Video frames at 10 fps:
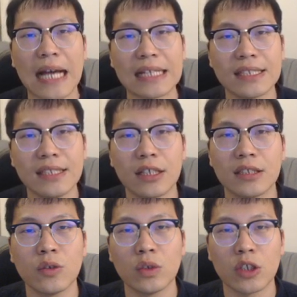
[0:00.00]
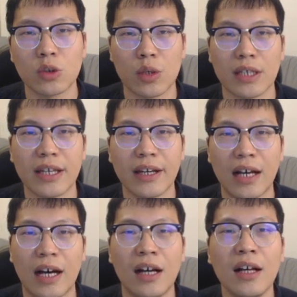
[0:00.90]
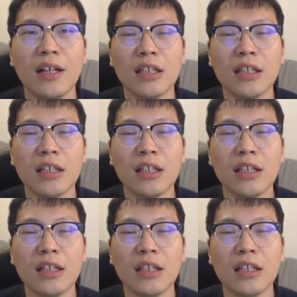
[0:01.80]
加新的攻的血液啊。